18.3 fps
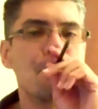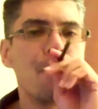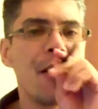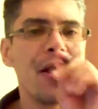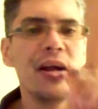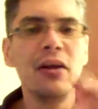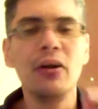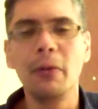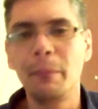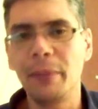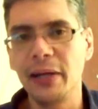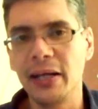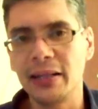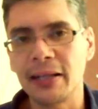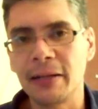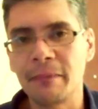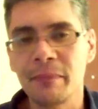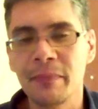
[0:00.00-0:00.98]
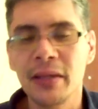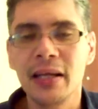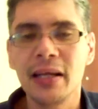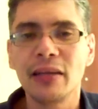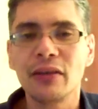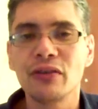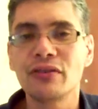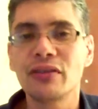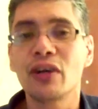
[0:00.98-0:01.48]
Y lo aprietan.
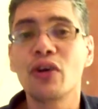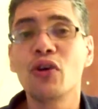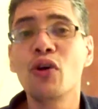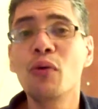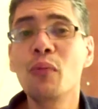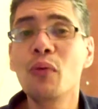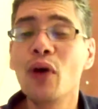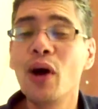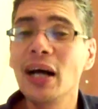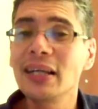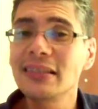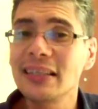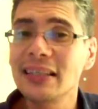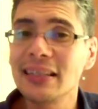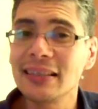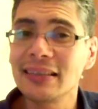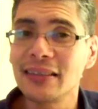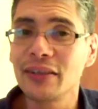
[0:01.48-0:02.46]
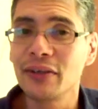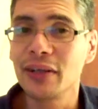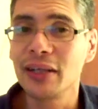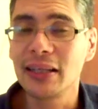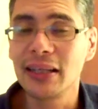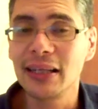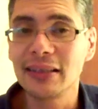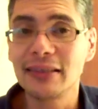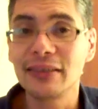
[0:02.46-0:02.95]
Entonces, ¿cómo hace este señor
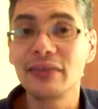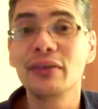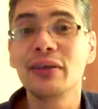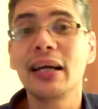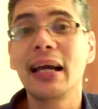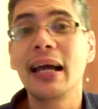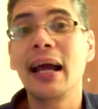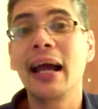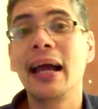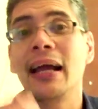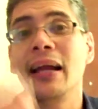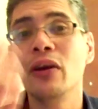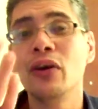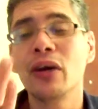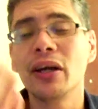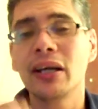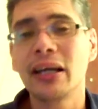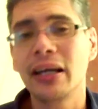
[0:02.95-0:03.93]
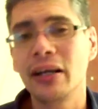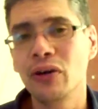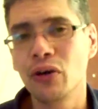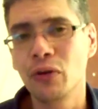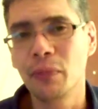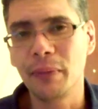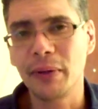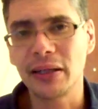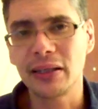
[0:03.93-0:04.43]
este ejercicio que es lo que quiero
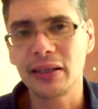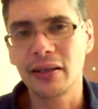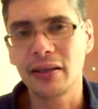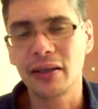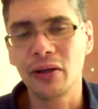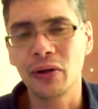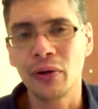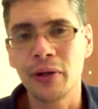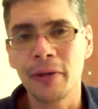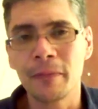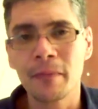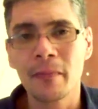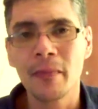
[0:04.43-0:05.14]
compartirte hoy?